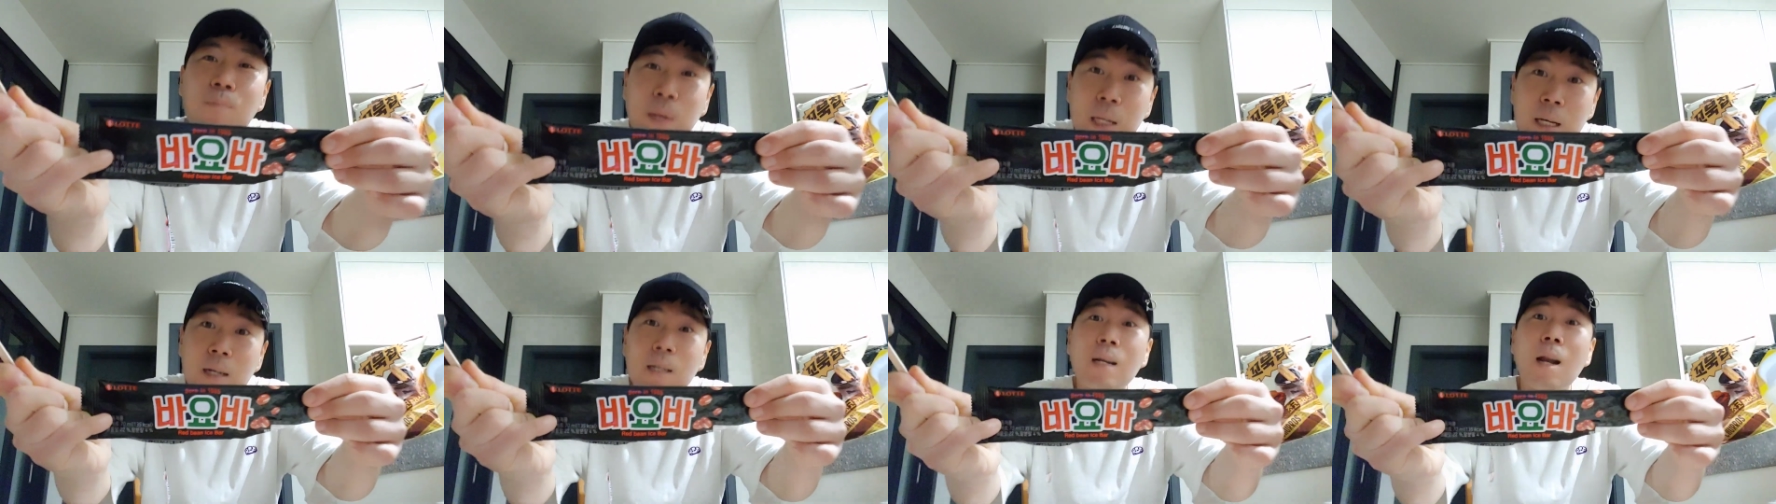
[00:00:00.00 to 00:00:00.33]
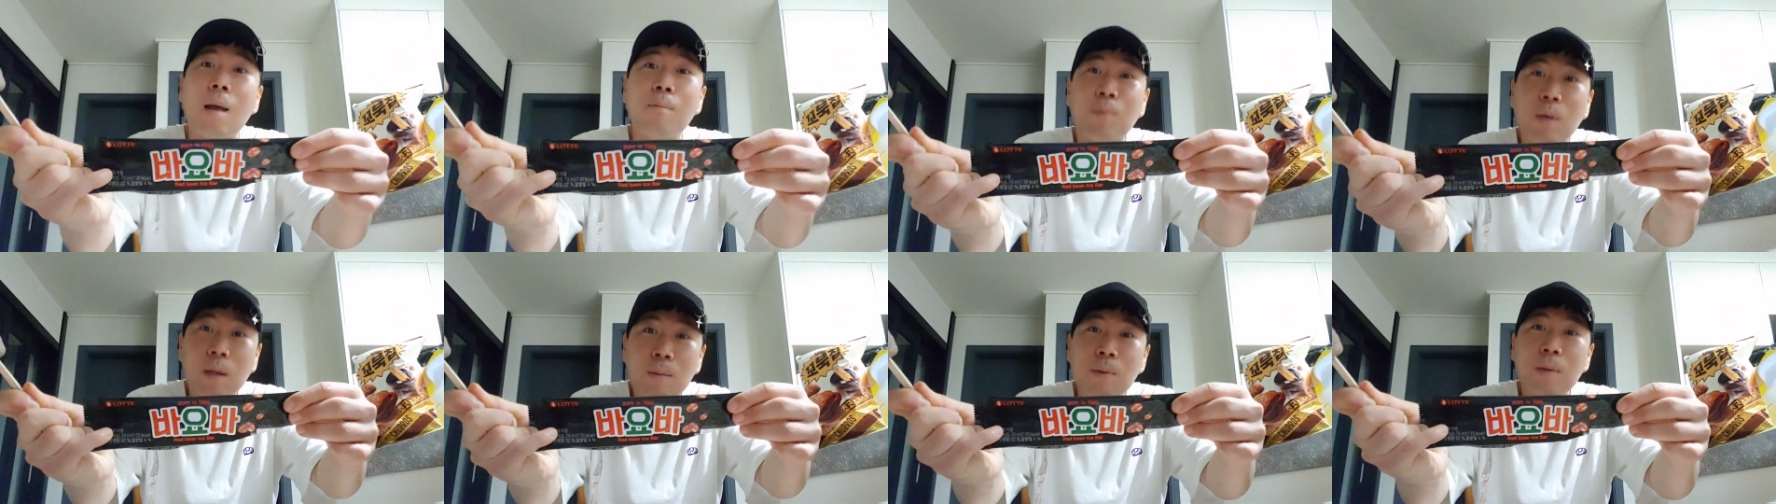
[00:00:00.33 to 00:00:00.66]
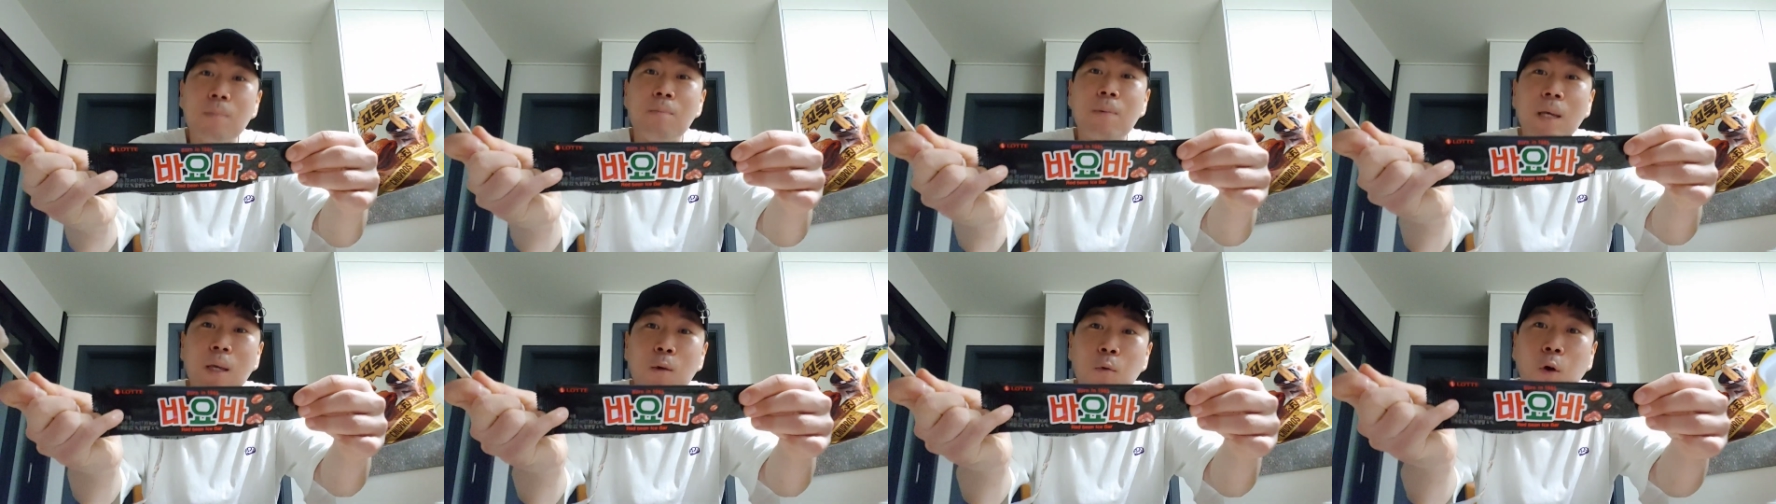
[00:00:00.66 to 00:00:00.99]
빙그레
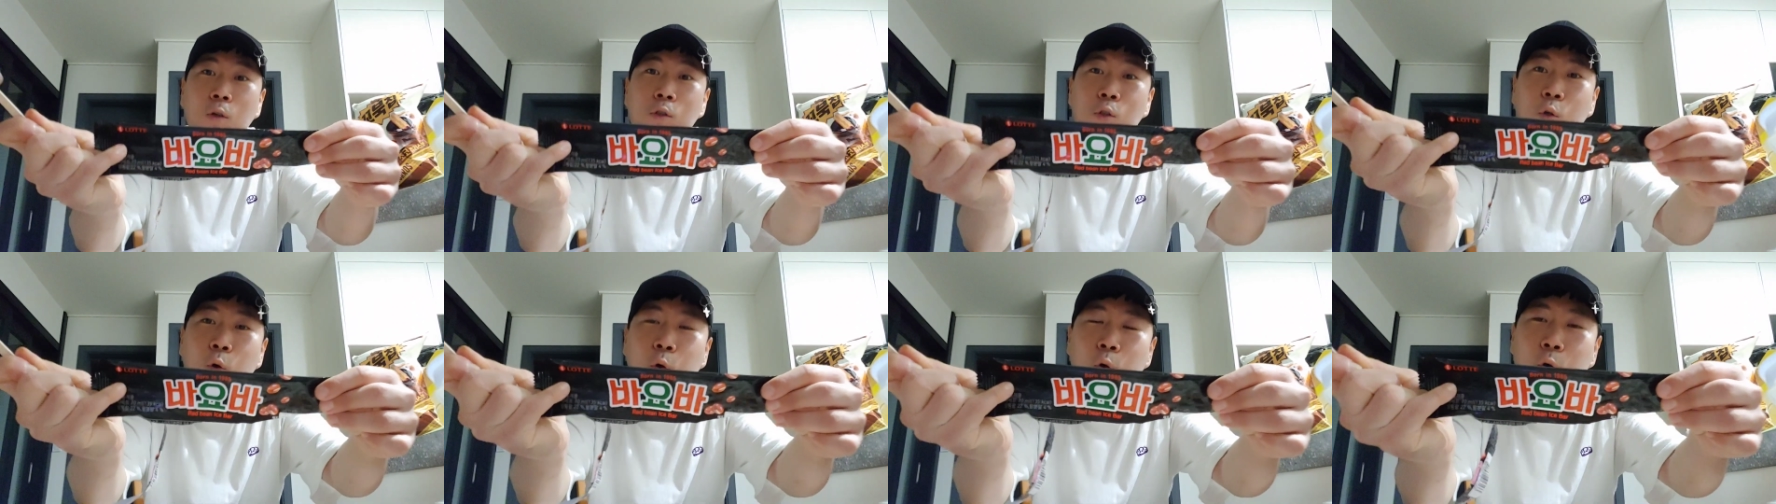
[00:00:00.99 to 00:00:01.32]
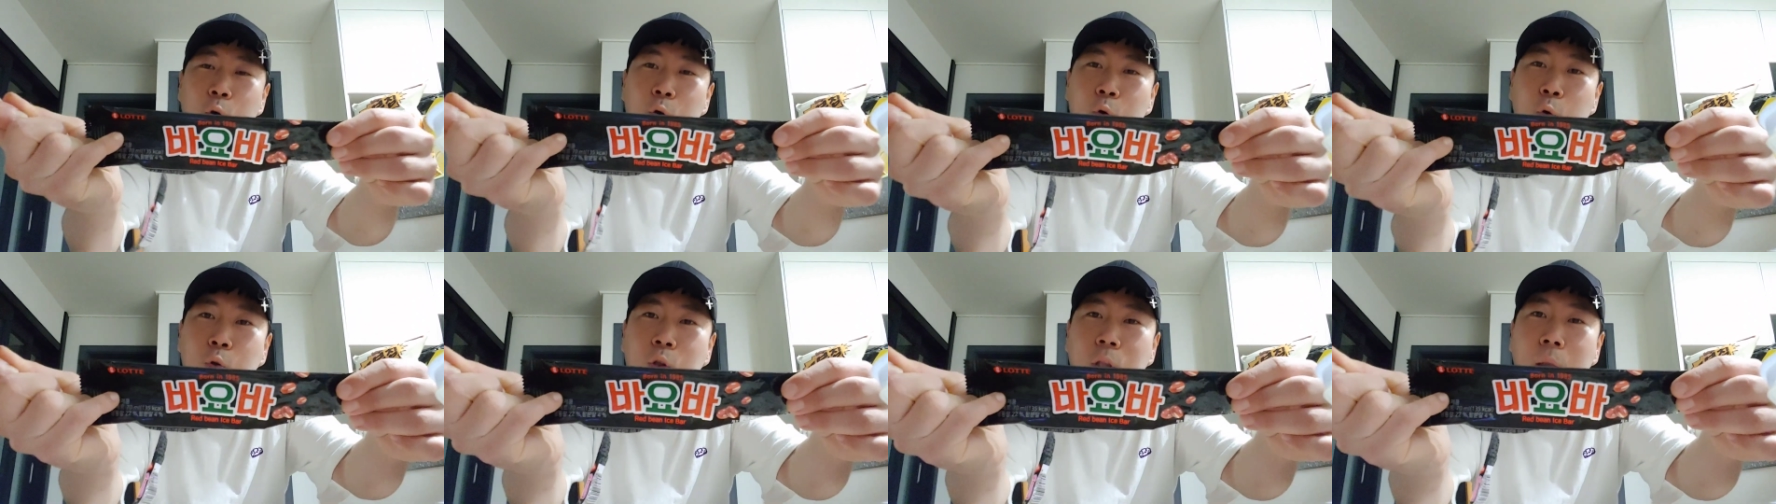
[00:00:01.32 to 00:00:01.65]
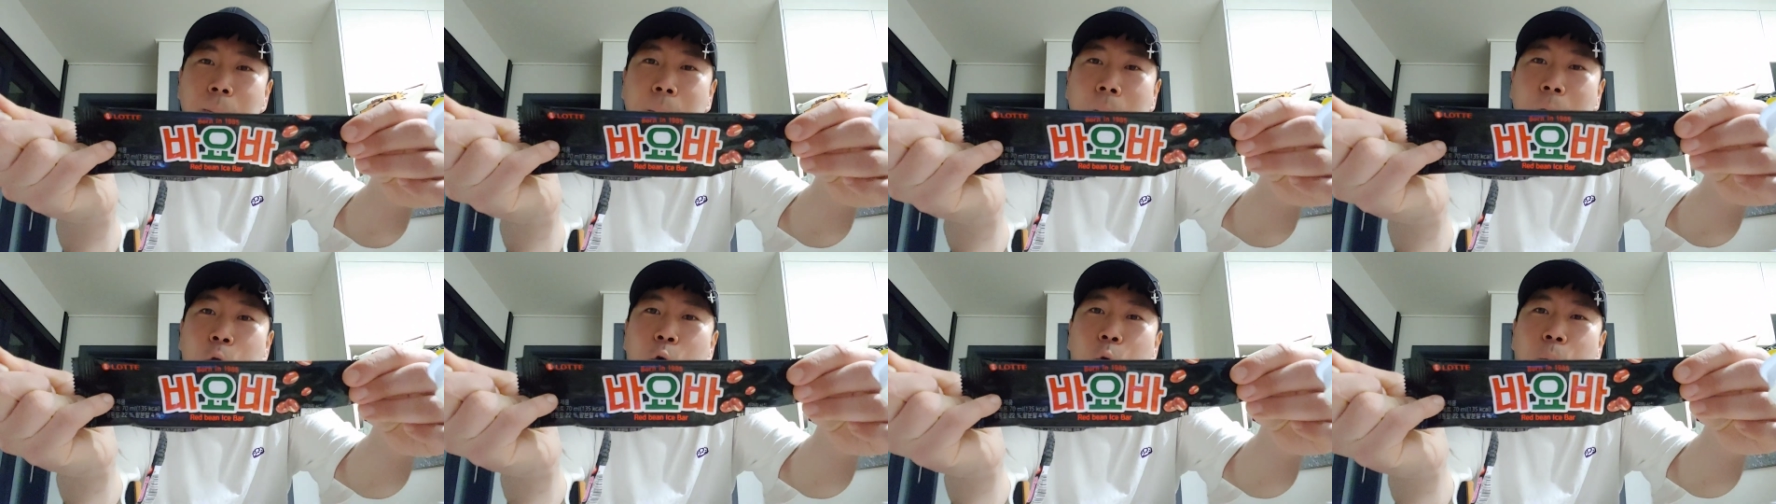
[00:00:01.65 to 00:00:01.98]
비비빅이 원조고
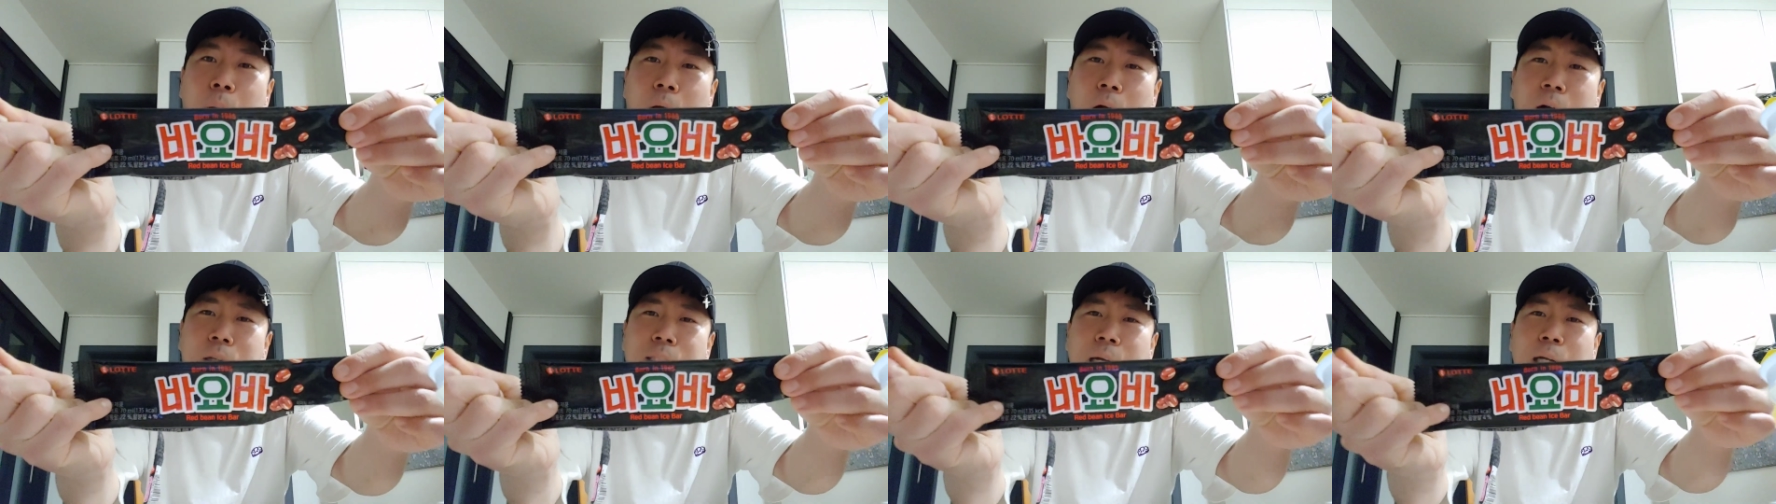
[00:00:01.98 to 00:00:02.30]
롯데 바이오바가